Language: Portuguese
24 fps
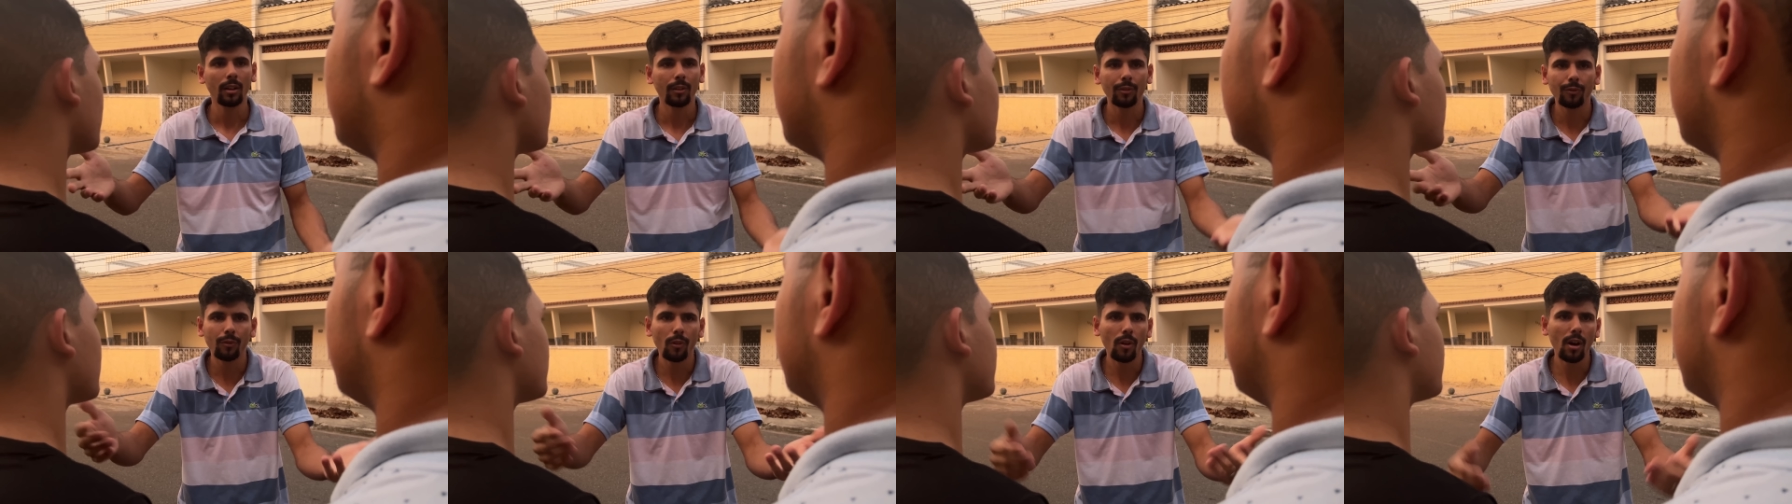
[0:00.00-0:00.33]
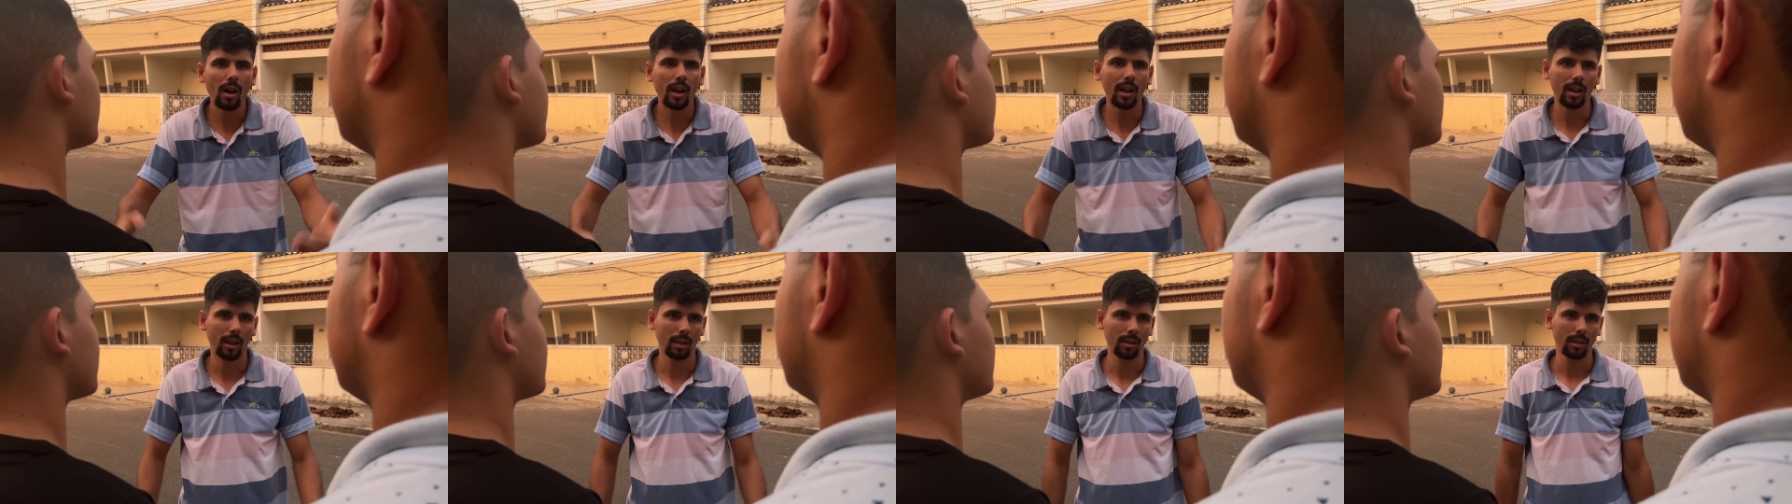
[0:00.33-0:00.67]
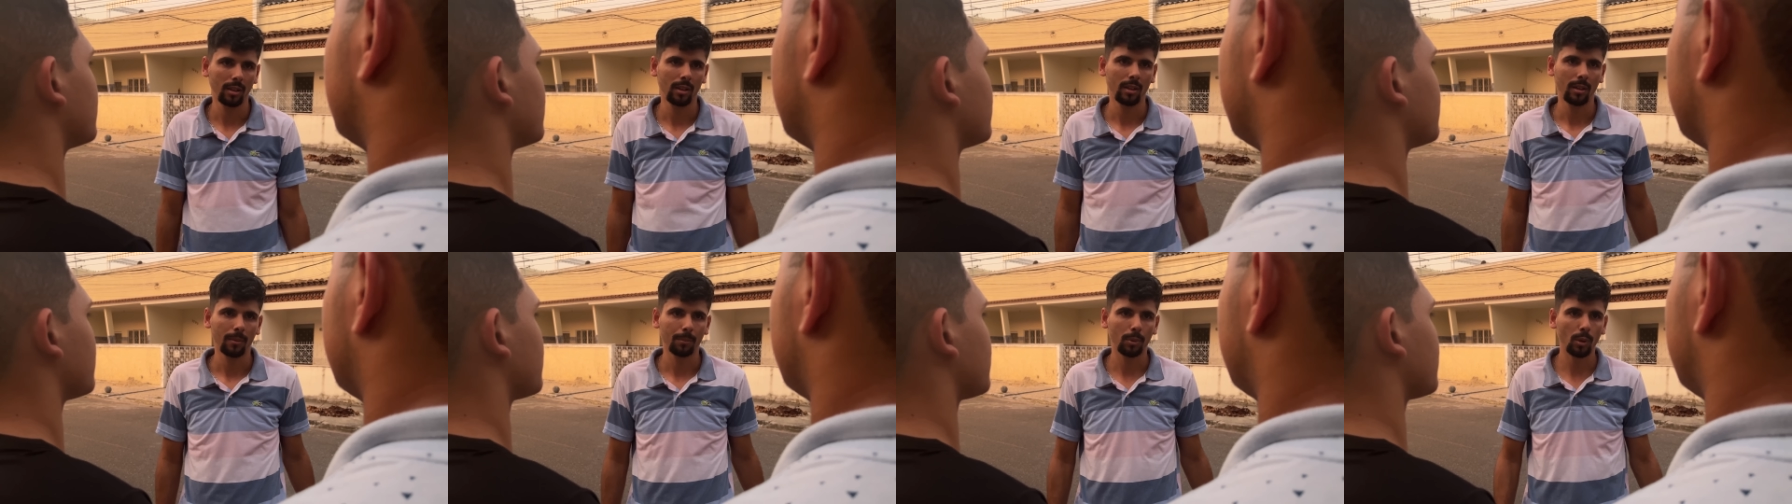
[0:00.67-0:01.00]
Foca,
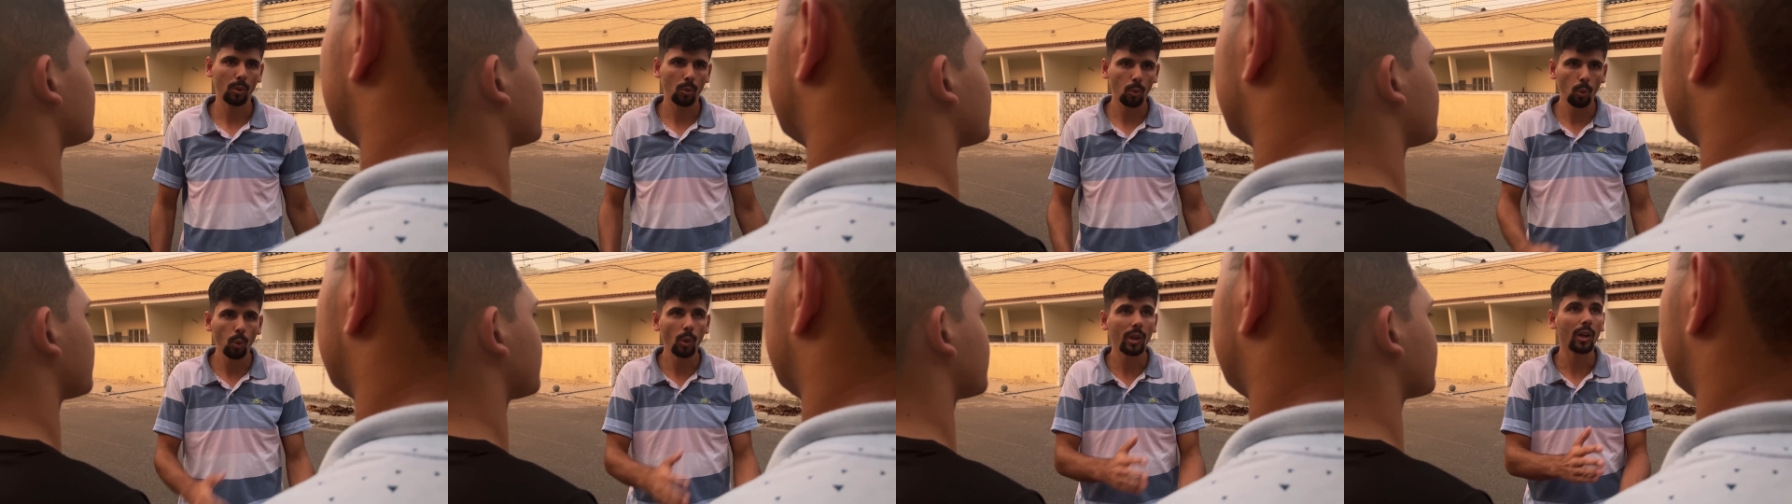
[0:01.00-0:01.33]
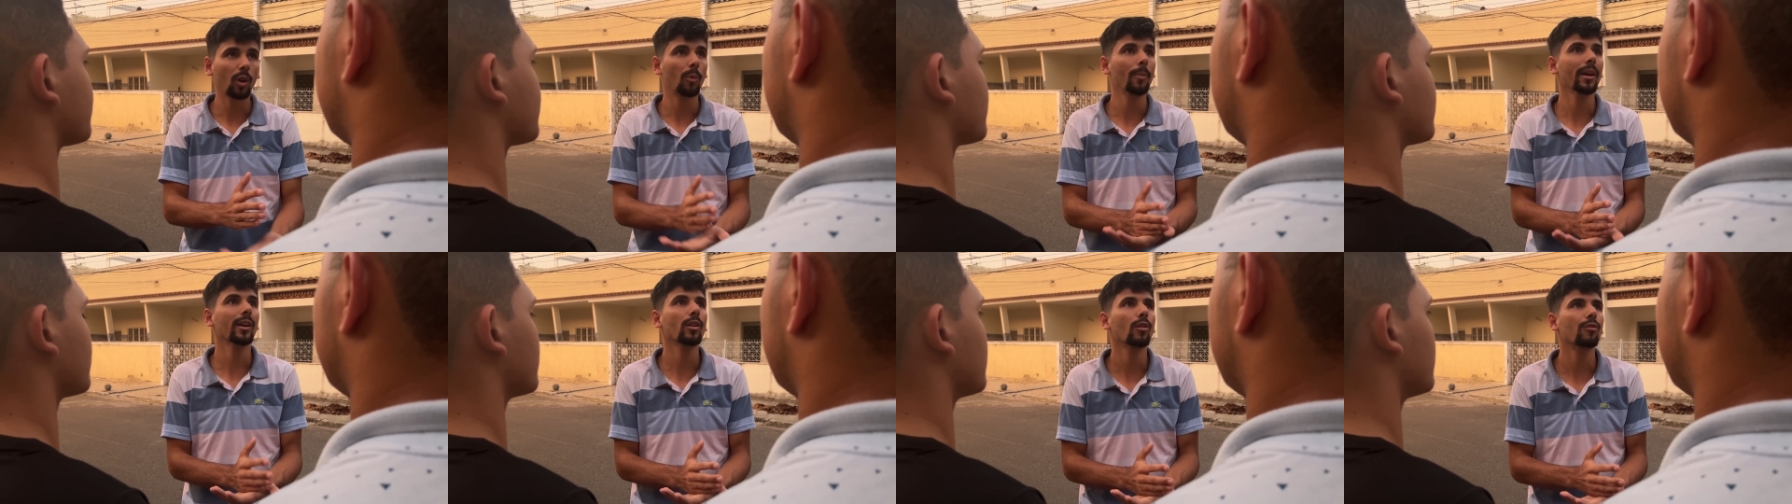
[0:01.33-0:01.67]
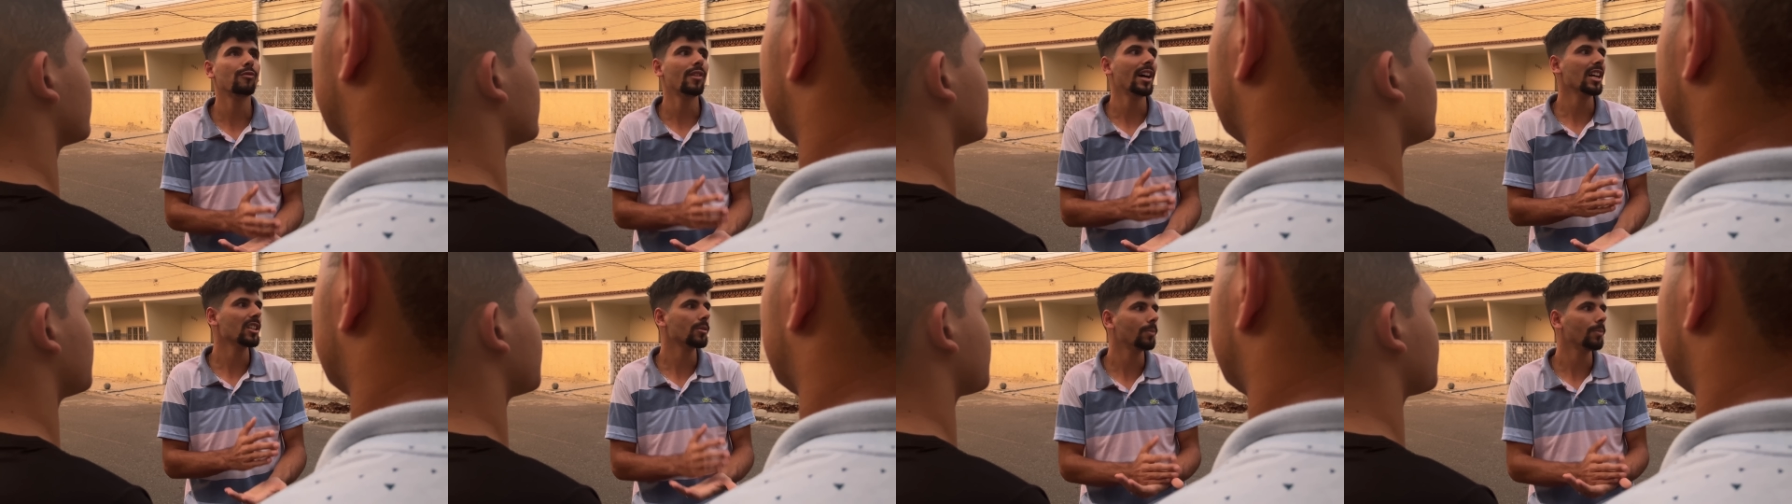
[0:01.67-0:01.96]
procura. Como é que eu faço